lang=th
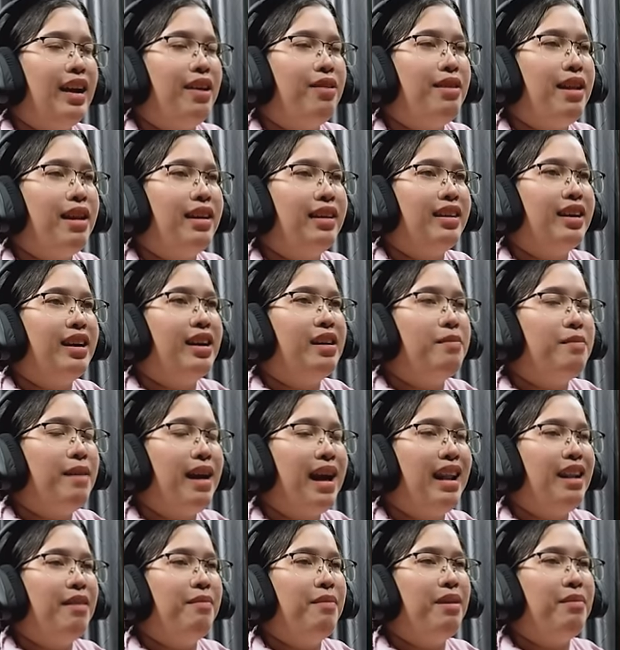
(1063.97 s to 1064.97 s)
แต่เขาดันเกิด
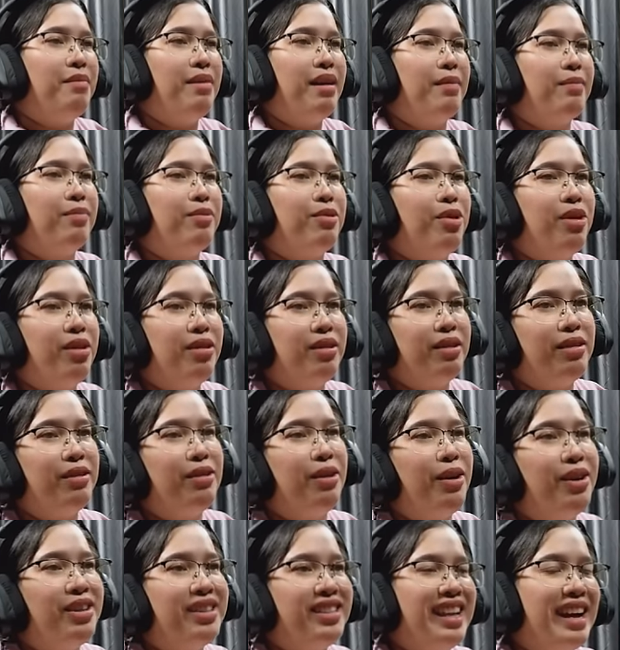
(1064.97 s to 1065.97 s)
มาแล้วมันแบบคน
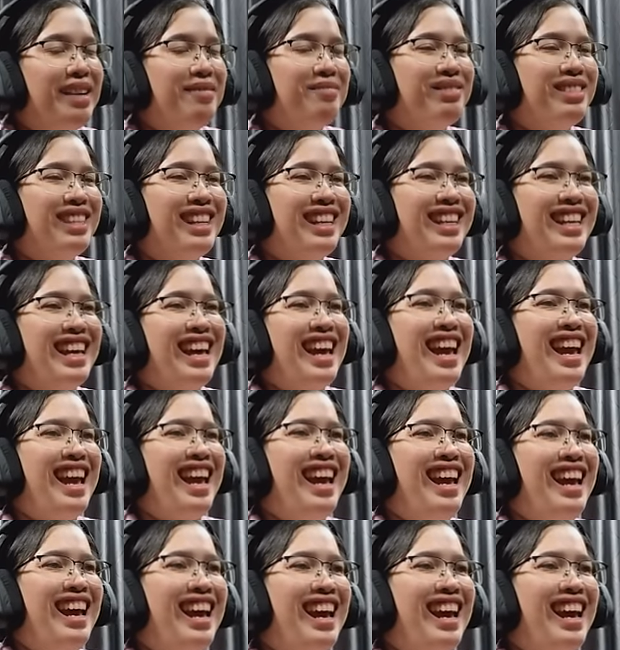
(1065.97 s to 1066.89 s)
โดนย้ำสเก